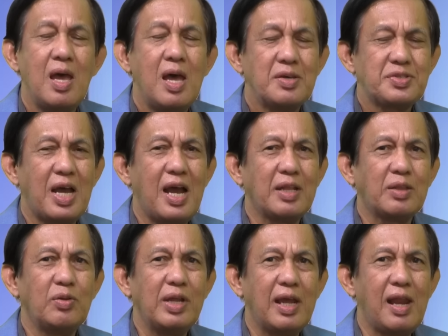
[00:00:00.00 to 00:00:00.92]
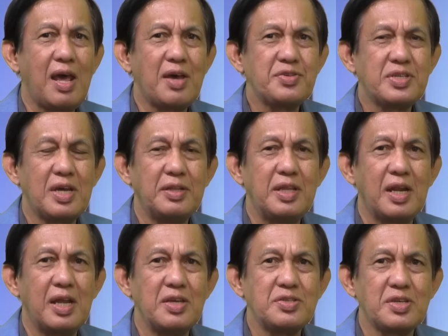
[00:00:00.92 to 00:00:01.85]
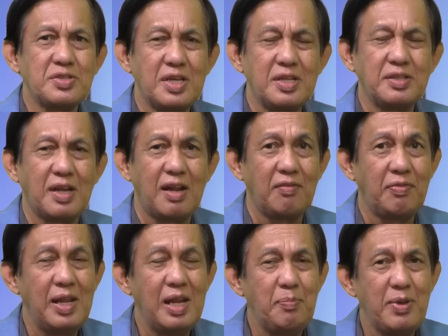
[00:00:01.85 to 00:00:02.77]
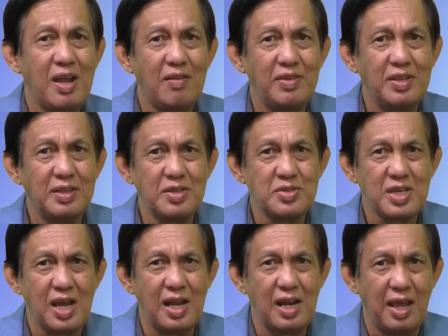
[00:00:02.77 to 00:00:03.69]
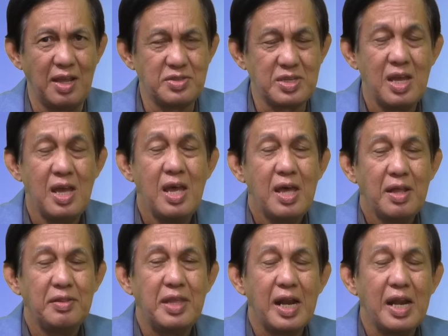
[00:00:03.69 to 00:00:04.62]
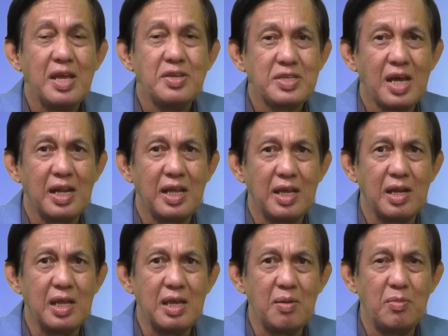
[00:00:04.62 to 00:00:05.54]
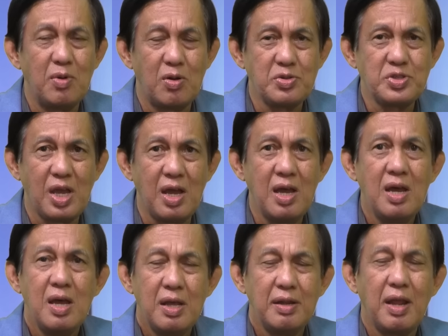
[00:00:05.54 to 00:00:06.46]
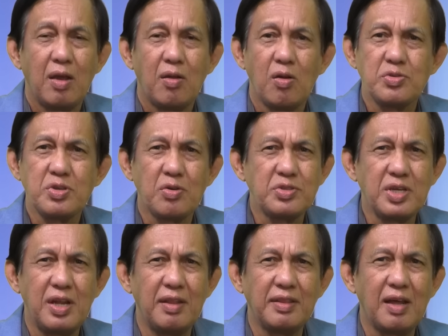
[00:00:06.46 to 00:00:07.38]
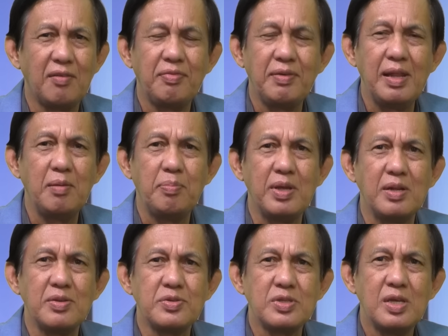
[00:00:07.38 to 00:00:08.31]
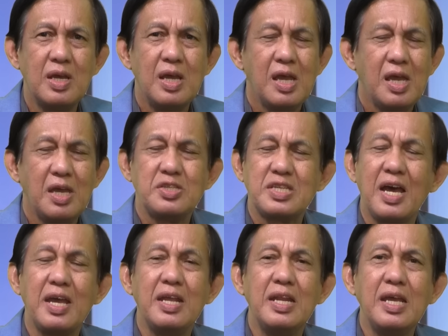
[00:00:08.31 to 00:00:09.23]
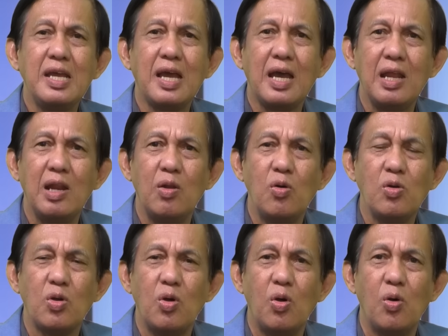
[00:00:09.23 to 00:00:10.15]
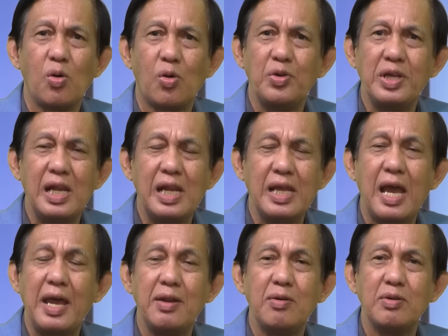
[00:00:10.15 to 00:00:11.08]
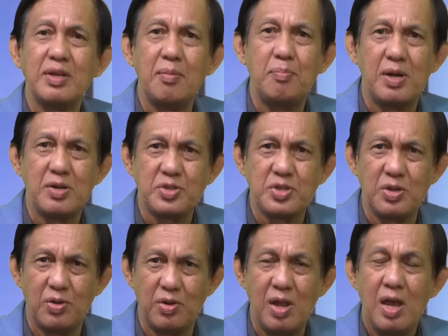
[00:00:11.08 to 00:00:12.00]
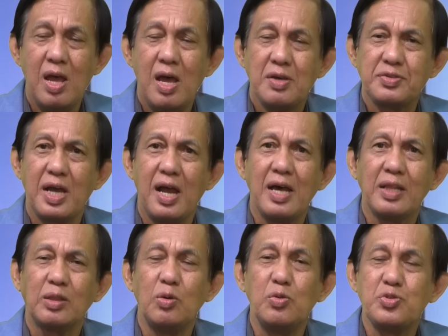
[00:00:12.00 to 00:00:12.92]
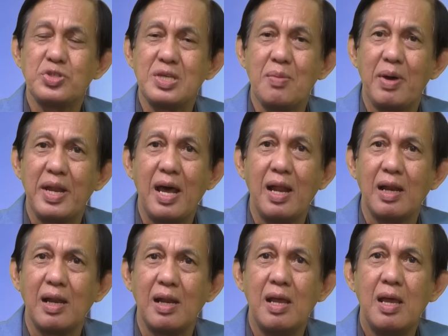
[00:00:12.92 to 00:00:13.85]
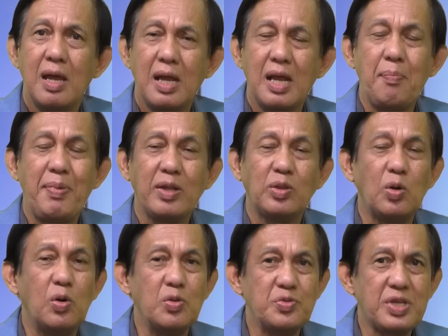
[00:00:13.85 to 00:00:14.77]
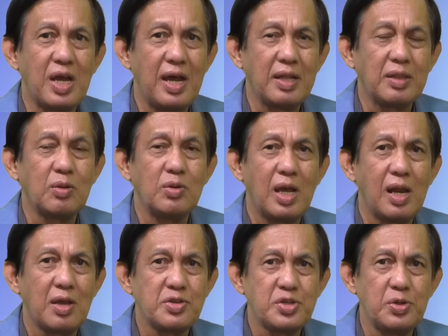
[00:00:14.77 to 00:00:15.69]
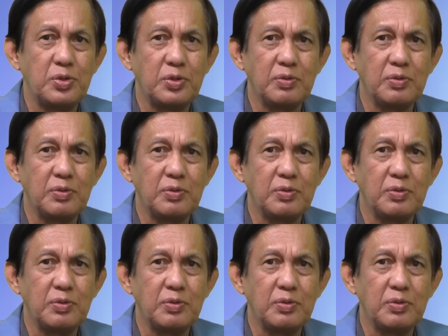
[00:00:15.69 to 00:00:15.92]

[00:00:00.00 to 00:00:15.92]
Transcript: sa ngatong iglesia diri sa Central Philippine Adventist College diri sa Alegria Morsia, Negros Occidental Philippines. Isa ini kay Longgo o kung hiligaynon nga version sa ngaton simanal nga pagtuon sa ngaton nga leksyon